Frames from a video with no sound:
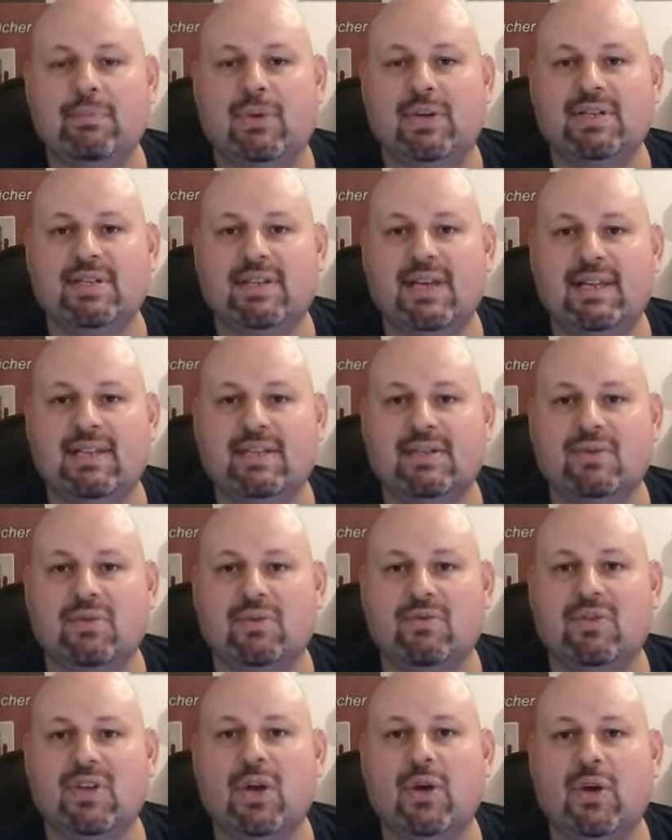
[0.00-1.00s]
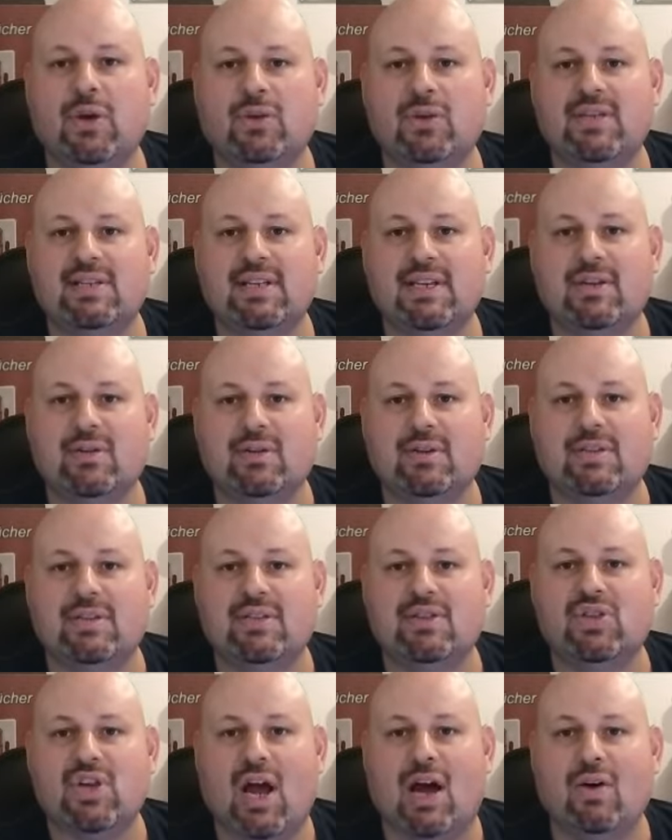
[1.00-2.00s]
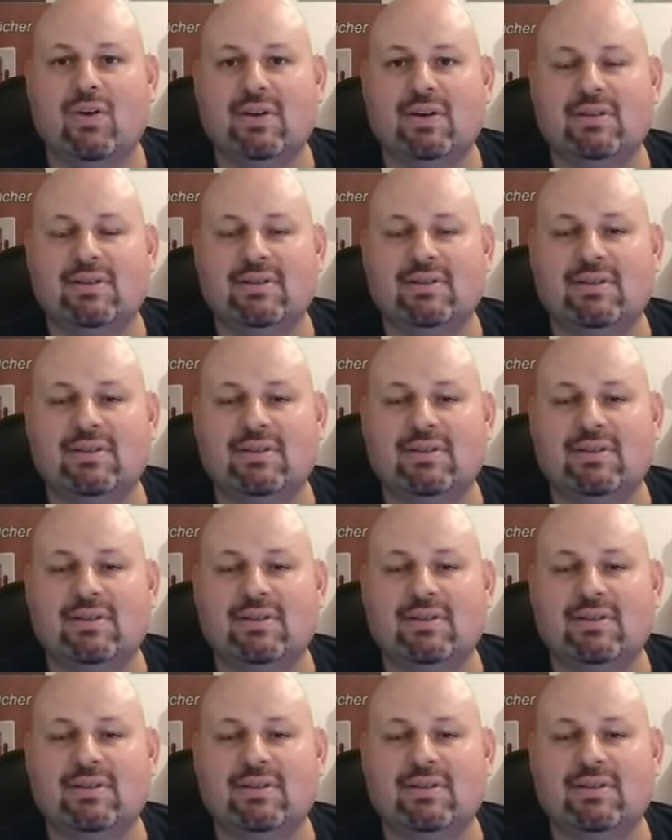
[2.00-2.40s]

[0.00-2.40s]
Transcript: Prozess und wir hören und sehen uns. Ciao.